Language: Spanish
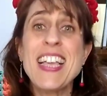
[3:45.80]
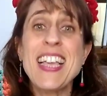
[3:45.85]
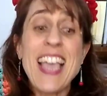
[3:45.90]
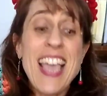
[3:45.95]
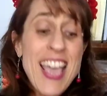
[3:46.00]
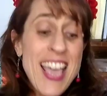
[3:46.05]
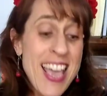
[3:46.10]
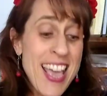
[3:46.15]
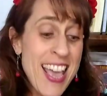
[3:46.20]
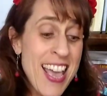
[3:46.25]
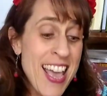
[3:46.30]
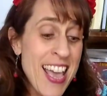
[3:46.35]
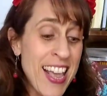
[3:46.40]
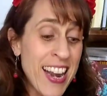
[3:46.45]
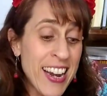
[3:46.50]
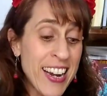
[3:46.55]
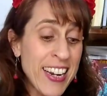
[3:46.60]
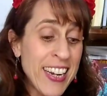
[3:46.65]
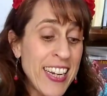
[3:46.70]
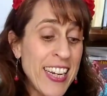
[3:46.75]

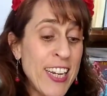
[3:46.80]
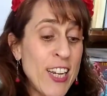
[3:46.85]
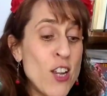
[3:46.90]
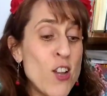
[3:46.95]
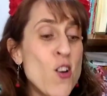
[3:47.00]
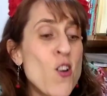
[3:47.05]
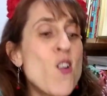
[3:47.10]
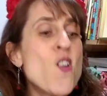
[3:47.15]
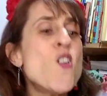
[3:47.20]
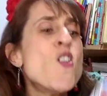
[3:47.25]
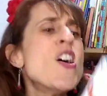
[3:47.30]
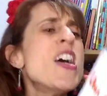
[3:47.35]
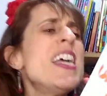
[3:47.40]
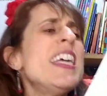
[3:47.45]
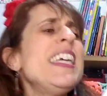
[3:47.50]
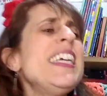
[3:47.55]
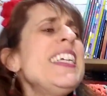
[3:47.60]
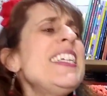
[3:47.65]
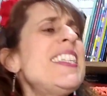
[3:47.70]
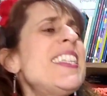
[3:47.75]
qué río
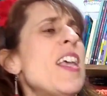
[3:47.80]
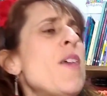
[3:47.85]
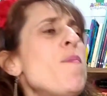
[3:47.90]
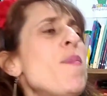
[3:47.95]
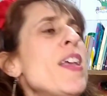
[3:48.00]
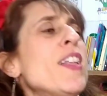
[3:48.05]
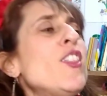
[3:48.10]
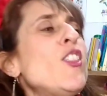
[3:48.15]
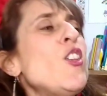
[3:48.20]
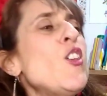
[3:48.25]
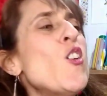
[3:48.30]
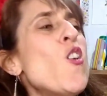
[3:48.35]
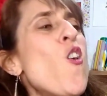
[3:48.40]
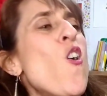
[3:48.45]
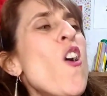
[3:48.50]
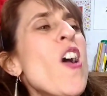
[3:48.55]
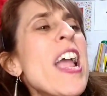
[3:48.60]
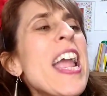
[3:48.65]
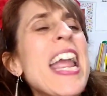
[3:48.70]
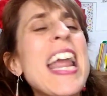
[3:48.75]
y se
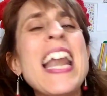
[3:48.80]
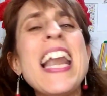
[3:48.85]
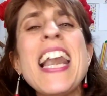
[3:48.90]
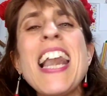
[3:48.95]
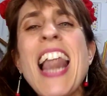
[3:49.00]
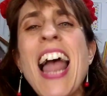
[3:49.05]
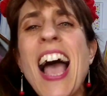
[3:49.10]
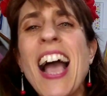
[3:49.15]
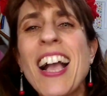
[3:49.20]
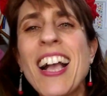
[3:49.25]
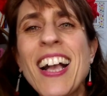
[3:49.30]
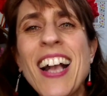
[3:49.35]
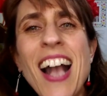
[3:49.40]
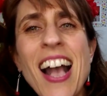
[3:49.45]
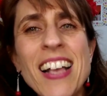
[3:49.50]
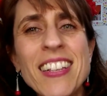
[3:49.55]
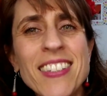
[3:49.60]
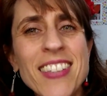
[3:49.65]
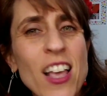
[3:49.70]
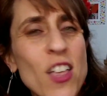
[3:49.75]
metió en las
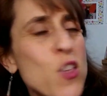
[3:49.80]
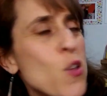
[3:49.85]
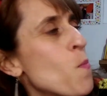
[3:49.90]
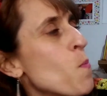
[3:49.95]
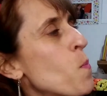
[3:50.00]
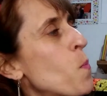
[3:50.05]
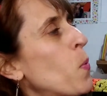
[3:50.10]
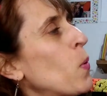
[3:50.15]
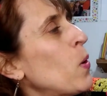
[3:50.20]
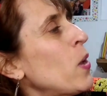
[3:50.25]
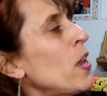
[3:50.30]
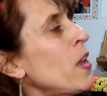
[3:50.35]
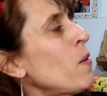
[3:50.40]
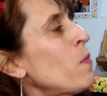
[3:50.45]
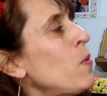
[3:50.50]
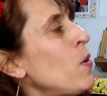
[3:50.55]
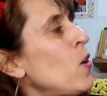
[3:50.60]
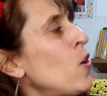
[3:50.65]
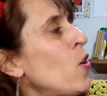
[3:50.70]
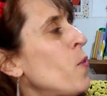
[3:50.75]
casas de un
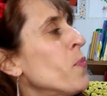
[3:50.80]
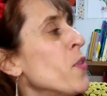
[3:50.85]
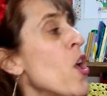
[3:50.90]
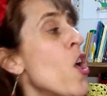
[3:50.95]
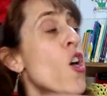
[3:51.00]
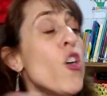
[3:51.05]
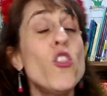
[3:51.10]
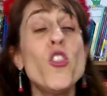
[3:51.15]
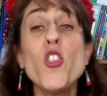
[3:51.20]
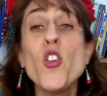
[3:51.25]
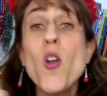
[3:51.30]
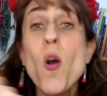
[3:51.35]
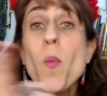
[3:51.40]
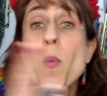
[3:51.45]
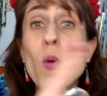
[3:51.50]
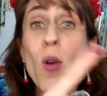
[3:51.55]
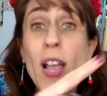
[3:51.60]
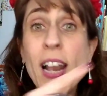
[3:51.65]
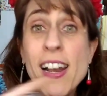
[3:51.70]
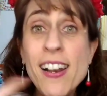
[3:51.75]
pueblo, dio
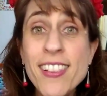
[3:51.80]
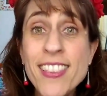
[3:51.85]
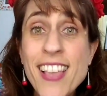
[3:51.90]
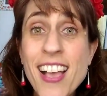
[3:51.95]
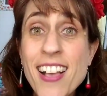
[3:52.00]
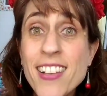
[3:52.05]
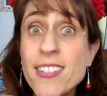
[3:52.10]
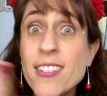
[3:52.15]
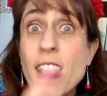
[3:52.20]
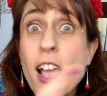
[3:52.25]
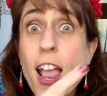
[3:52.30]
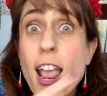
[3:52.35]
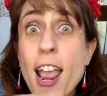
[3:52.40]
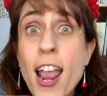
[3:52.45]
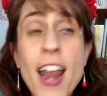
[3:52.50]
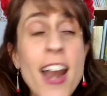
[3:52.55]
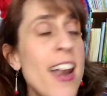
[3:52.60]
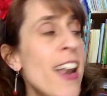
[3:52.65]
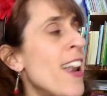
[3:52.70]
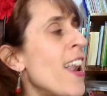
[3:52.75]
vueltas
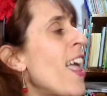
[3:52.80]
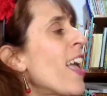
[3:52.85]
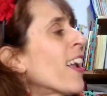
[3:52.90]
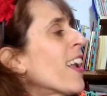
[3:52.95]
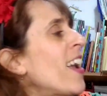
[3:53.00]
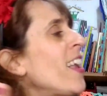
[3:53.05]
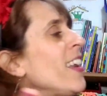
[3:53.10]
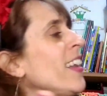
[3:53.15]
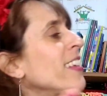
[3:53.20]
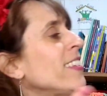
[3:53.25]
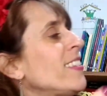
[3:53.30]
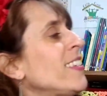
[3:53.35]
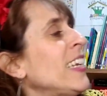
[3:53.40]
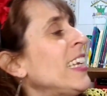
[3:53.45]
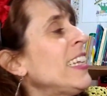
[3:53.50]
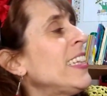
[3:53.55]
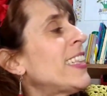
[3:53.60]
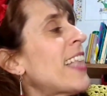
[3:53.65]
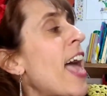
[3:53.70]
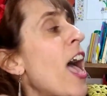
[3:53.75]
en la
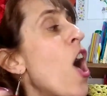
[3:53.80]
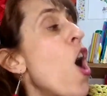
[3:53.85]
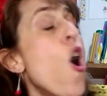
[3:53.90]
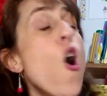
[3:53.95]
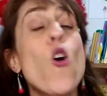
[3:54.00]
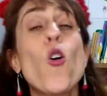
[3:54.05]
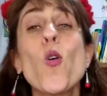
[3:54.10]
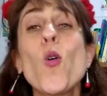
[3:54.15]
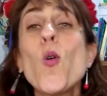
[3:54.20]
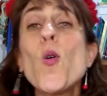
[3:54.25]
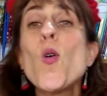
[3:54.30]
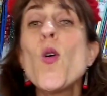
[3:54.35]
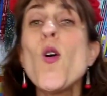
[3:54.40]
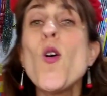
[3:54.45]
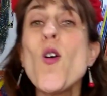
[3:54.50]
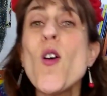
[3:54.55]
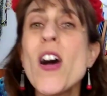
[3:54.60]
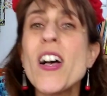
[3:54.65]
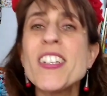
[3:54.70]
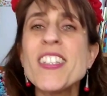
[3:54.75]
calecita,
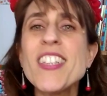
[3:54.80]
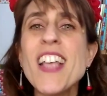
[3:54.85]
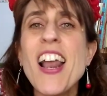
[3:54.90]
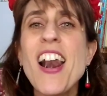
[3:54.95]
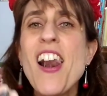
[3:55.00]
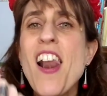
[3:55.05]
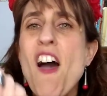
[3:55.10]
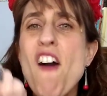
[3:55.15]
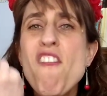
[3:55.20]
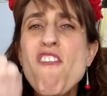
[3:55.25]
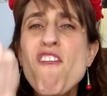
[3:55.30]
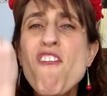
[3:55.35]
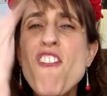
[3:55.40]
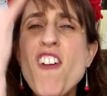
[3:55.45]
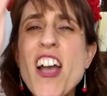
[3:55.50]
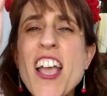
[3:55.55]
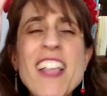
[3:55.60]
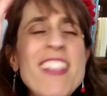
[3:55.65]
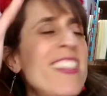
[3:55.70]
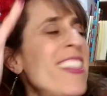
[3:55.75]
jugó a ser la
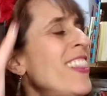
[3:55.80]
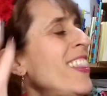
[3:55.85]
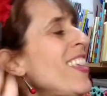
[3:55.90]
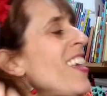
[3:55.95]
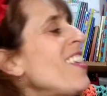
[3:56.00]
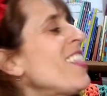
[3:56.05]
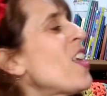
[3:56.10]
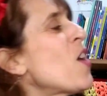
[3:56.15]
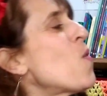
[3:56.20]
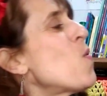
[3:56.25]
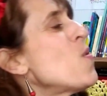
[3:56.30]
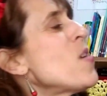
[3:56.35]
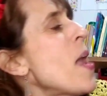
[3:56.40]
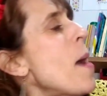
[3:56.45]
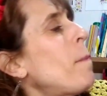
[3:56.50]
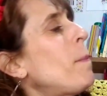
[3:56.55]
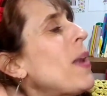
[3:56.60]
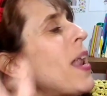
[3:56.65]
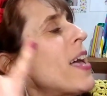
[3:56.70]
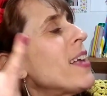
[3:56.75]
fuente de
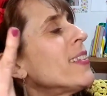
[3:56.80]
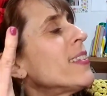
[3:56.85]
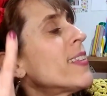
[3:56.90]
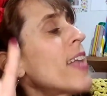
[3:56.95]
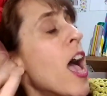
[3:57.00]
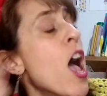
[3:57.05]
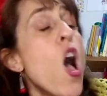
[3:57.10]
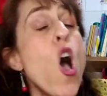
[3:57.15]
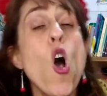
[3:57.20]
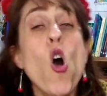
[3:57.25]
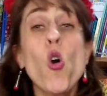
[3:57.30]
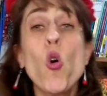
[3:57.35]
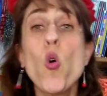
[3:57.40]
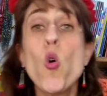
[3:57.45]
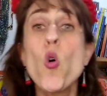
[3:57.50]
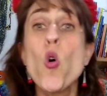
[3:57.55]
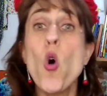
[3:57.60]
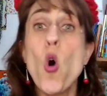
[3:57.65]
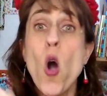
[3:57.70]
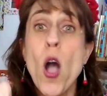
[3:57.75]
una plaza,
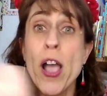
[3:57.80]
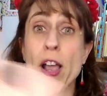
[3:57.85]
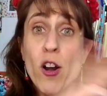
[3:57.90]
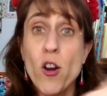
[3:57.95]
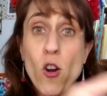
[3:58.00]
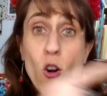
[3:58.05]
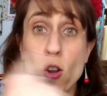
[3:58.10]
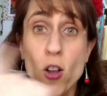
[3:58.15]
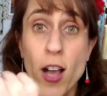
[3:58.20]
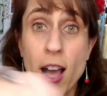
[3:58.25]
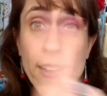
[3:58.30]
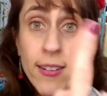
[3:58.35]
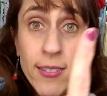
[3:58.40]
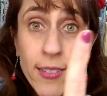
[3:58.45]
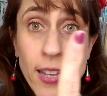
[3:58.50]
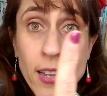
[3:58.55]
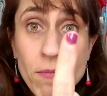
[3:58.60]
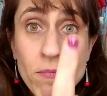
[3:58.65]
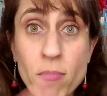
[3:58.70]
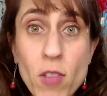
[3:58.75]
jugó a
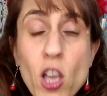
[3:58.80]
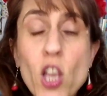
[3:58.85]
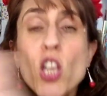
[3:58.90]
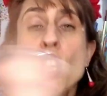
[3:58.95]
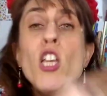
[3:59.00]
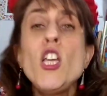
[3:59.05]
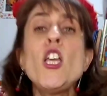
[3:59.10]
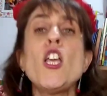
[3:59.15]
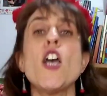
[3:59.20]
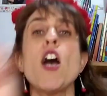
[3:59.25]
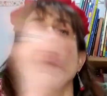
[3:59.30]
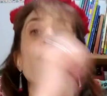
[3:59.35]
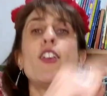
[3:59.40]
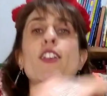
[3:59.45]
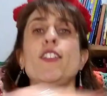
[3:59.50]
enroscarse y a